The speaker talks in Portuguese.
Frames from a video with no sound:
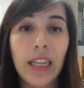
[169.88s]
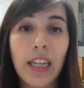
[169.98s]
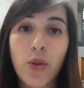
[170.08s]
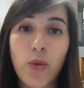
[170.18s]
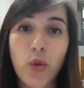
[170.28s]

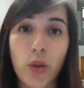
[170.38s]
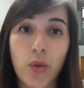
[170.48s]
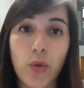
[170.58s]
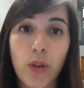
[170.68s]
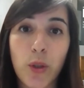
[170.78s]
Neste
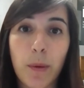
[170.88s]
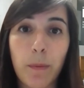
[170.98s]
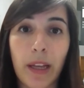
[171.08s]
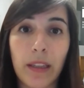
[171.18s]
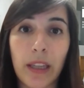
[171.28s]
consórcio, o nosso
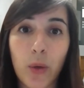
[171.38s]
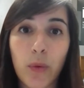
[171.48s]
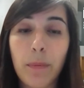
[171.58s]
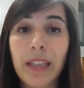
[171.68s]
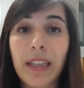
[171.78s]
papel é o
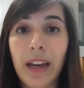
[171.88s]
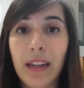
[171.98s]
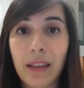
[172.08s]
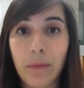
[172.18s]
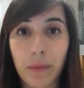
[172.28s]
de
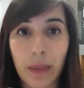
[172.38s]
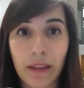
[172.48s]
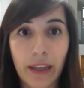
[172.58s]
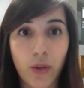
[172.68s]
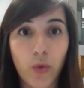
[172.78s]
aplicar e de
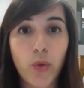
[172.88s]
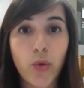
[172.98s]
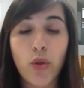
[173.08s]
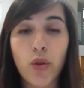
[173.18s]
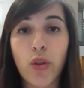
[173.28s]
implementar todos
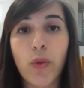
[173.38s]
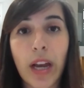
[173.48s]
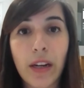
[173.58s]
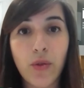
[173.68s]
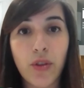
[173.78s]
os
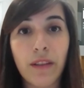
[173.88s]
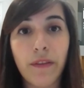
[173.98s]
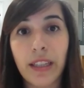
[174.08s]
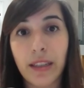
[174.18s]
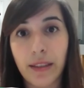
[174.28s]
questionários de
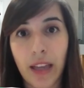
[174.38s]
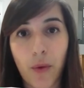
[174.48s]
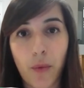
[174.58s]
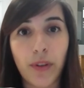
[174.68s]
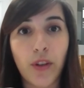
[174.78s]

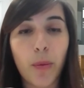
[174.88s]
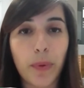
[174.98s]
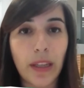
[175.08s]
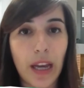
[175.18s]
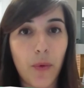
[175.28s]
avaliação de
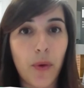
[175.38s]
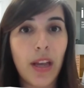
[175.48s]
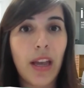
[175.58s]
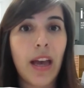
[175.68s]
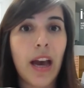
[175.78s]
opinião
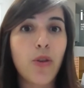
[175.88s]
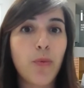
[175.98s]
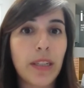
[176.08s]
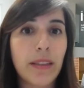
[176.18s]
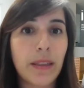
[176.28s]
aos
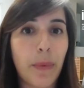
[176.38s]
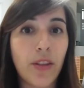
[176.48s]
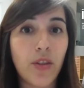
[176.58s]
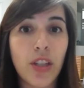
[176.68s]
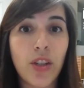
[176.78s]

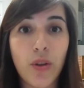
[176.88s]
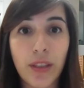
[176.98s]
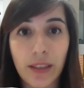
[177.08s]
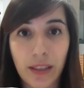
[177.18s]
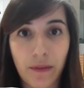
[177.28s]
participantes das
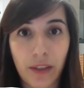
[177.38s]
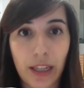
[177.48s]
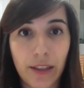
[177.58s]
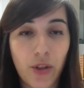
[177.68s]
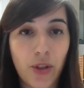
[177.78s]
nossas
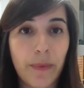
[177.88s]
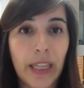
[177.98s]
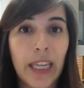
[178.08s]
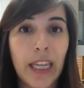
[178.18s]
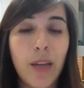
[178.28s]
atividades.
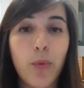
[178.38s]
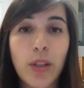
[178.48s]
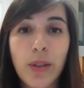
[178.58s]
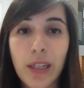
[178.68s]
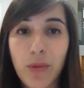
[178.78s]
E por
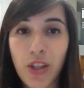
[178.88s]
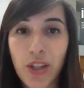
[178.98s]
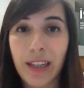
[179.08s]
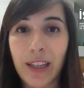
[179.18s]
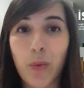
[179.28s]
isso queremos
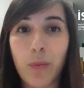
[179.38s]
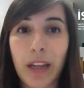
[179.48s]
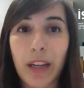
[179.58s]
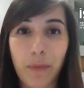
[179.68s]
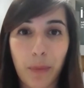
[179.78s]
deixar aqui um
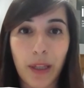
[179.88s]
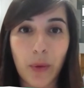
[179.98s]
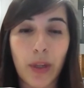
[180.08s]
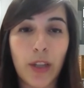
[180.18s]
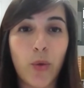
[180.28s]
breve
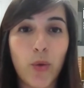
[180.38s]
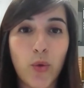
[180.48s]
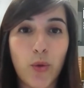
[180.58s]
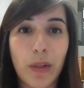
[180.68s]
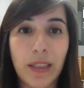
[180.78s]
apelo a
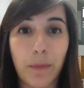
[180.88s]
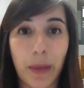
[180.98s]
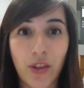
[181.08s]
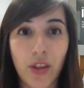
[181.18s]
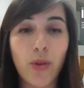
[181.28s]
todos os
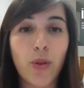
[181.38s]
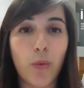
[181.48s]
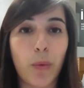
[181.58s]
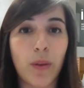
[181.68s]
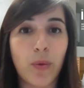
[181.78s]
participantes da Noite
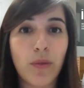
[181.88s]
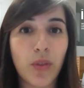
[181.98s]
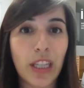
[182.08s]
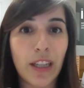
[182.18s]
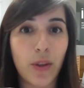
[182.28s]
Europeia dos
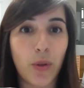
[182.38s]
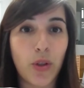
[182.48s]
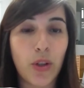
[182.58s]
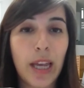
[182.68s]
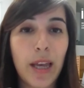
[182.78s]

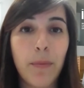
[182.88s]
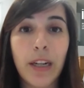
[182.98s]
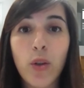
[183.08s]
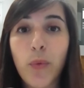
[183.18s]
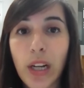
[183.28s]
Investigadores para
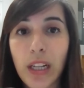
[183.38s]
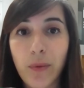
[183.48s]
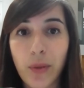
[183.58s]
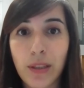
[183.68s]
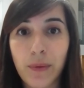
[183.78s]
que no final
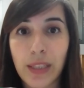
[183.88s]
da vossa